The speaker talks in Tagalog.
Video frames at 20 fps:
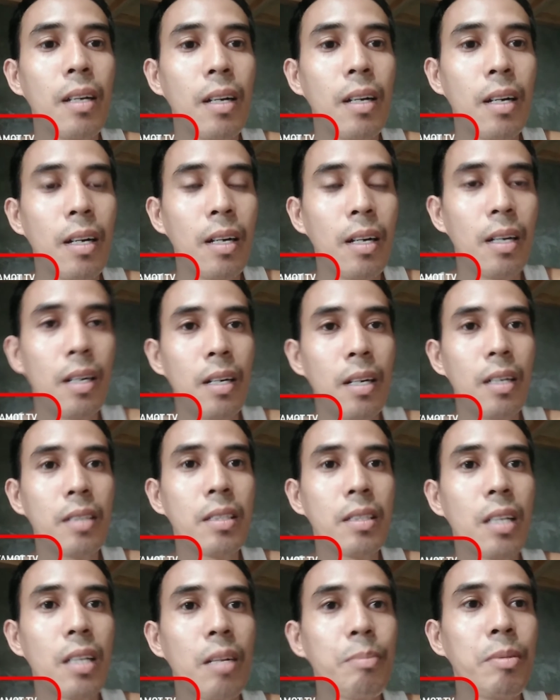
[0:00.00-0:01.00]

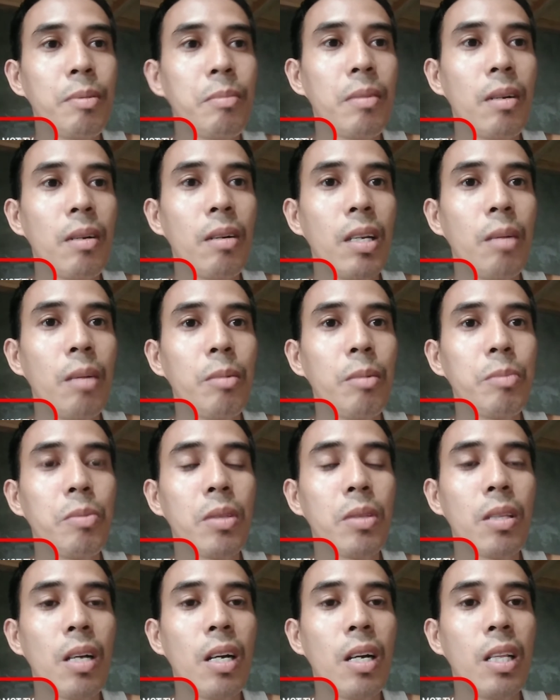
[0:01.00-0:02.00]
Uh, tara po mga kayamot,
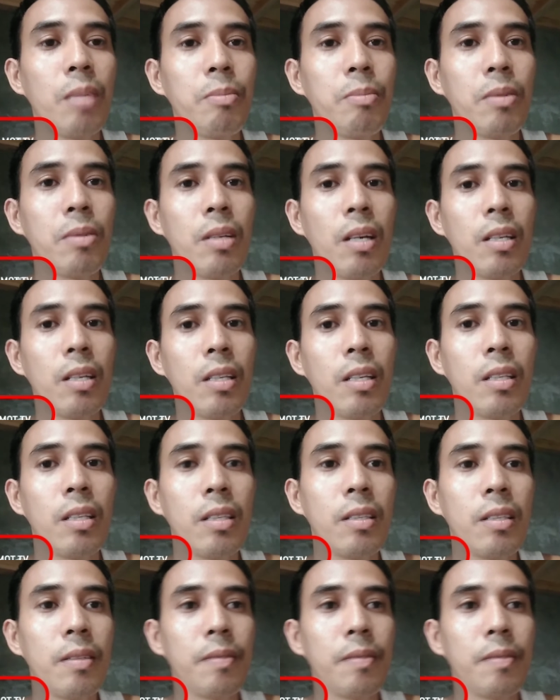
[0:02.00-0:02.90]
puntahan na po natin.